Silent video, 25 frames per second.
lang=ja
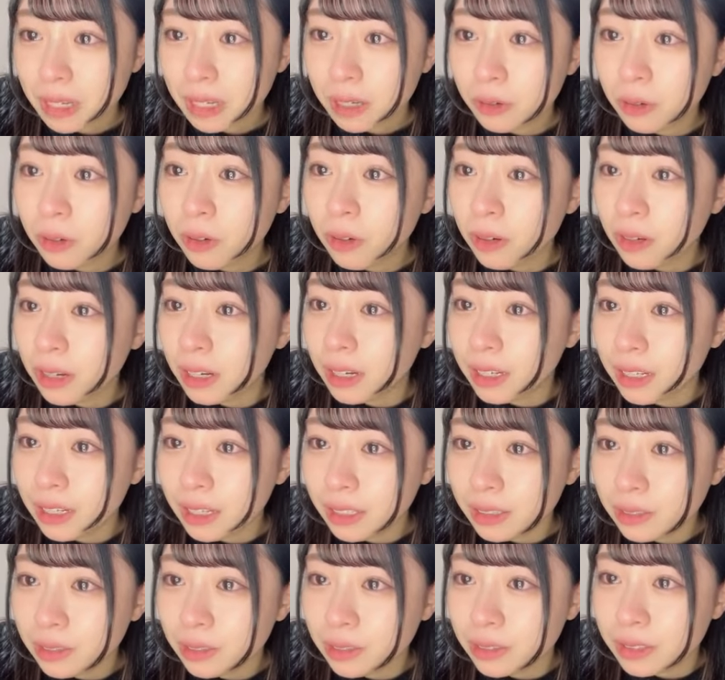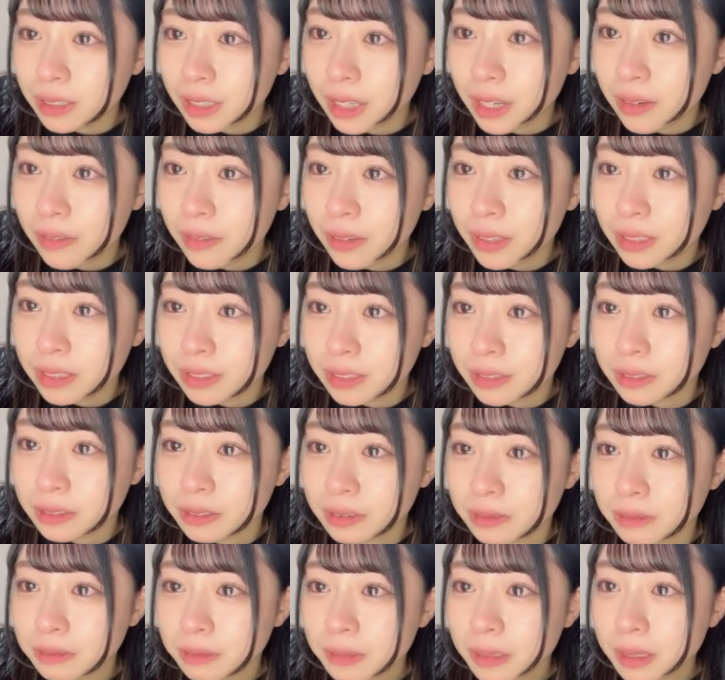フォローありがとうござい
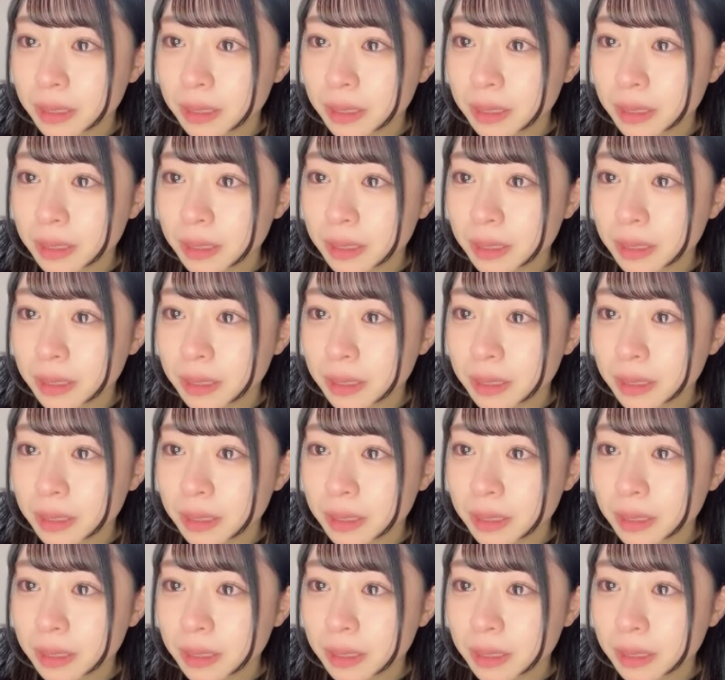ます